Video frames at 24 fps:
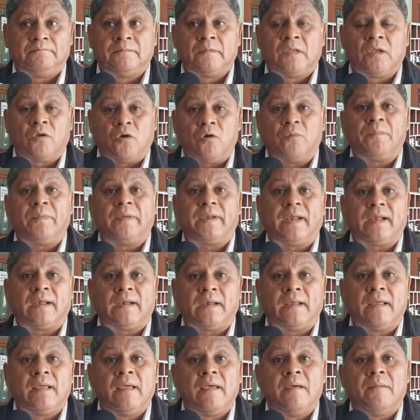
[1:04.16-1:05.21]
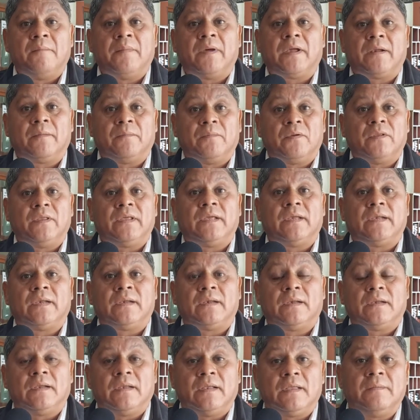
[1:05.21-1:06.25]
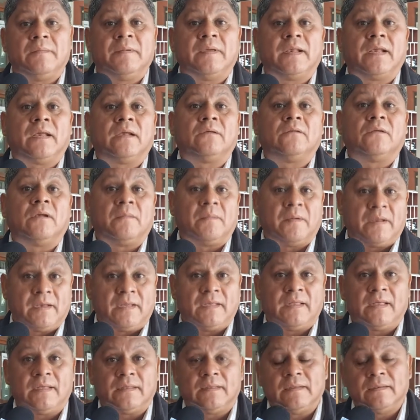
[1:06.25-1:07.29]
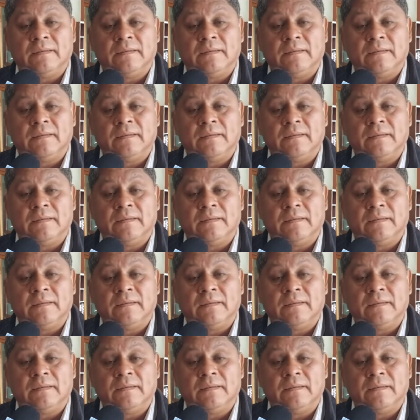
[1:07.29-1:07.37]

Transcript: a cooperar para poder liberar una variedad.